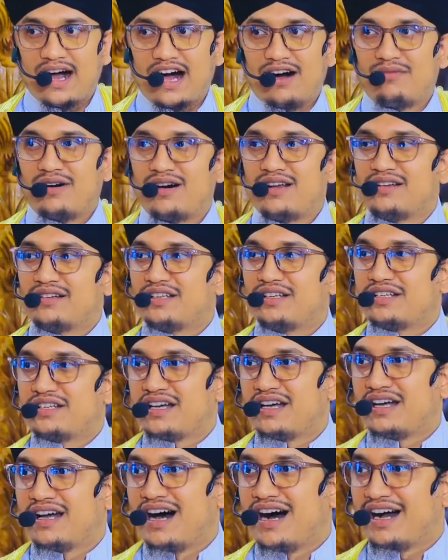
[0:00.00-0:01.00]
আমার
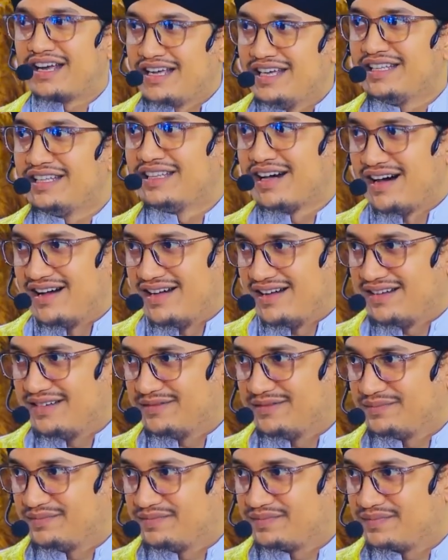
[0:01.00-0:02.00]
যেটা আকিদা
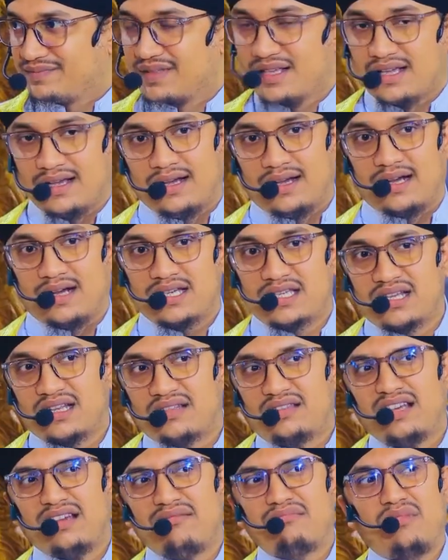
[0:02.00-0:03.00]

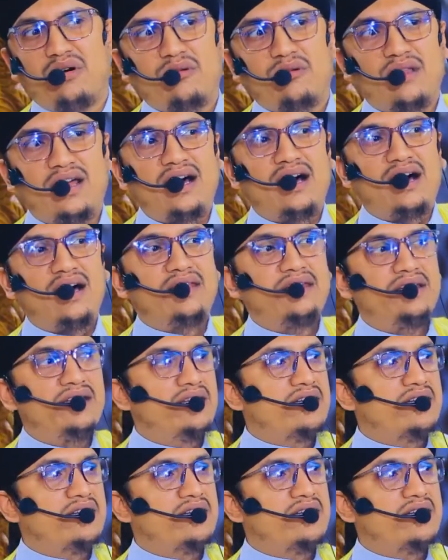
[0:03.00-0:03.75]
হজরতে মৌলা আলী